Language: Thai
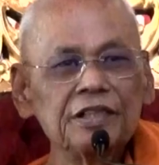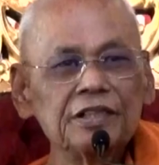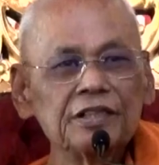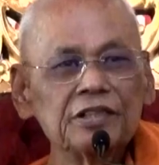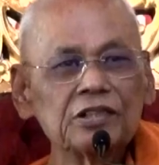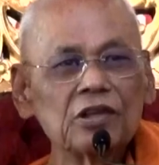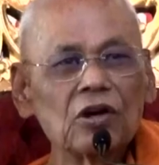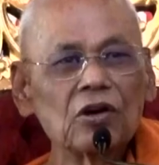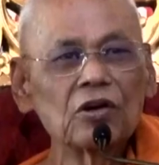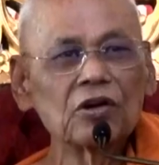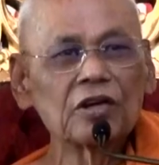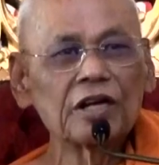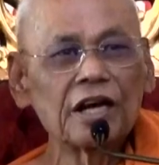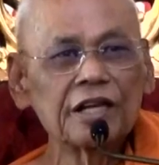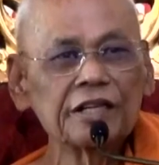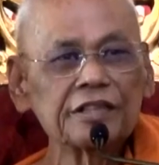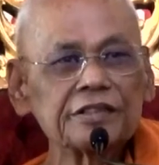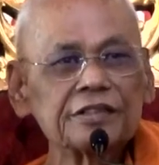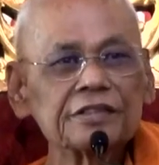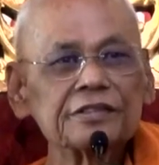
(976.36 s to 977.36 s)
ติดต่อกั
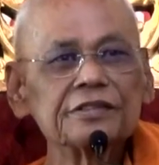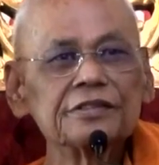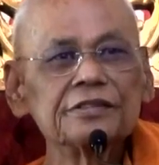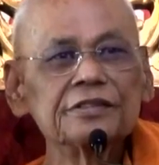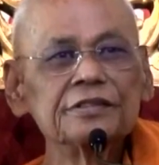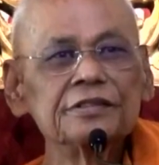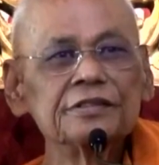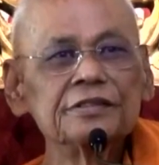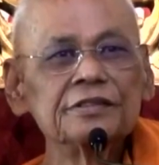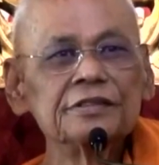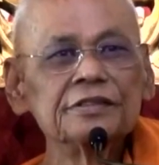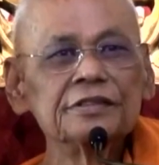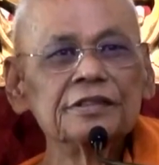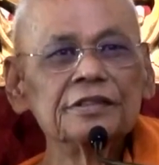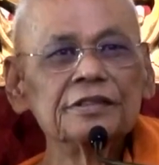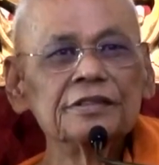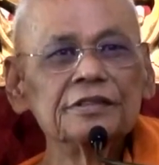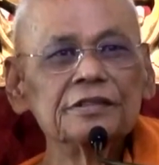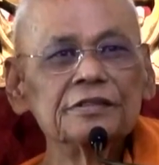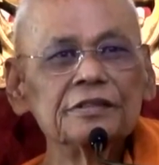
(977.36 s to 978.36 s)
น
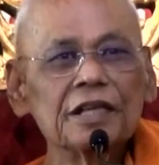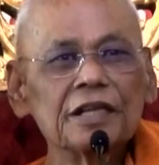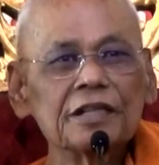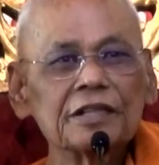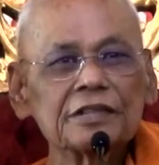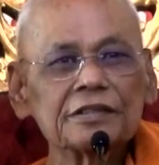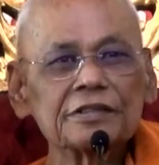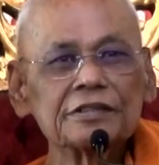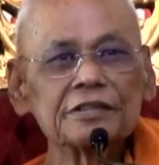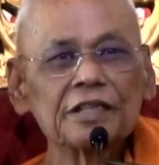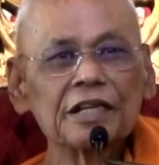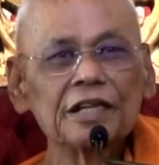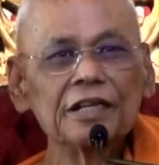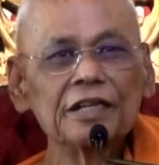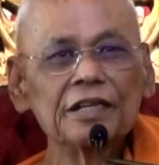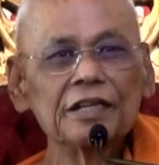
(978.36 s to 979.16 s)
จากใน